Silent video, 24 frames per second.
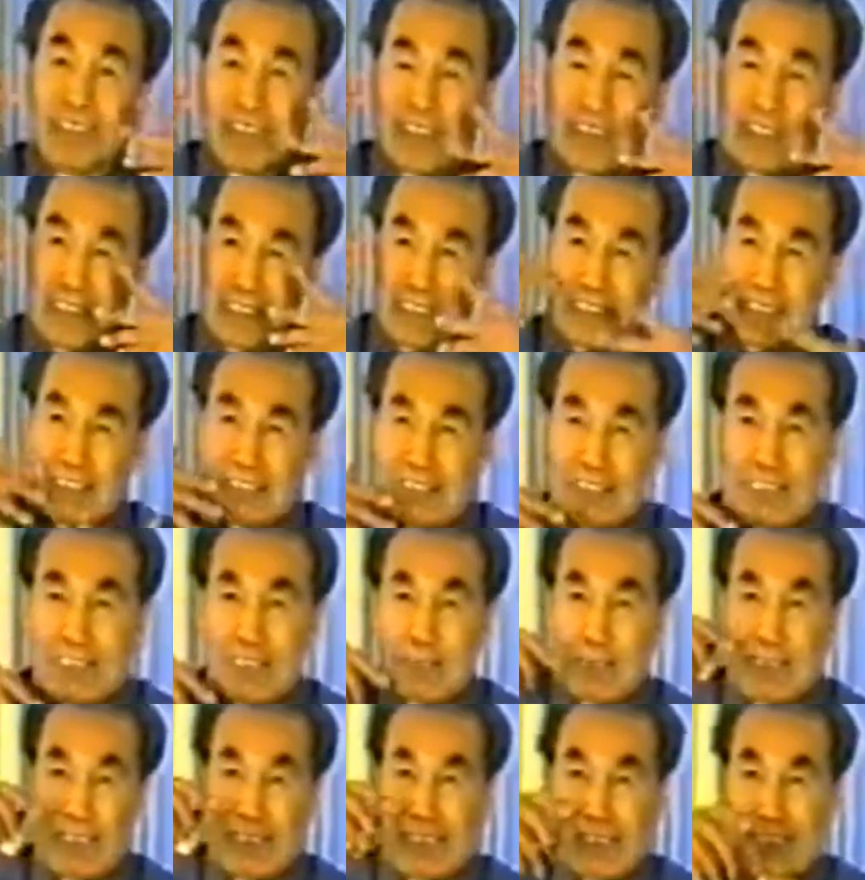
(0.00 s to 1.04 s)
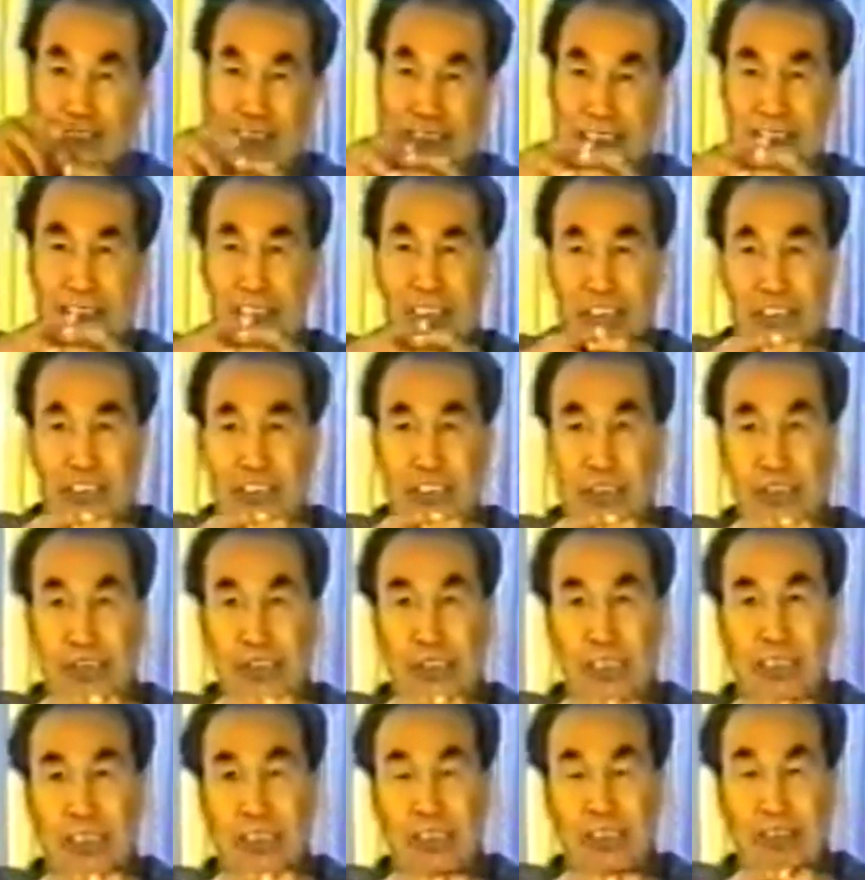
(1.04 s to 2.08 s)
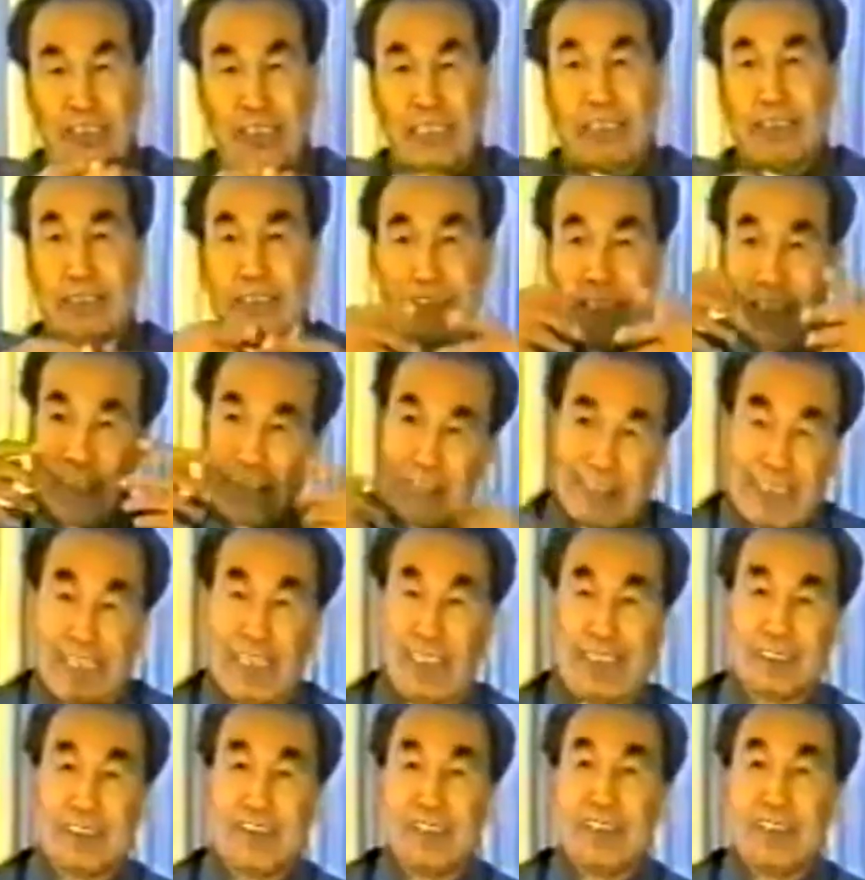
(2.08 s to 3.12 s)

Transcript: 到脊髓里边那个脊那个脊椎那个椎体液灌，